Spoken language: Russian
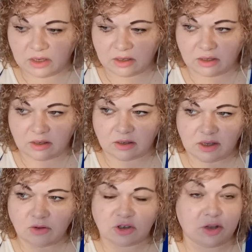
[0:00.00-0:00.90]
э,
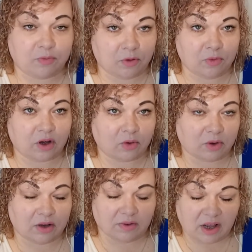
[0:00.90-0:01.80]
я уже не помню
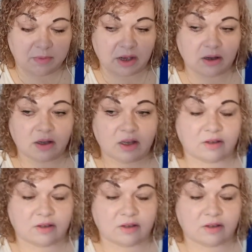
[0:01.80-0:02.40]
какое время,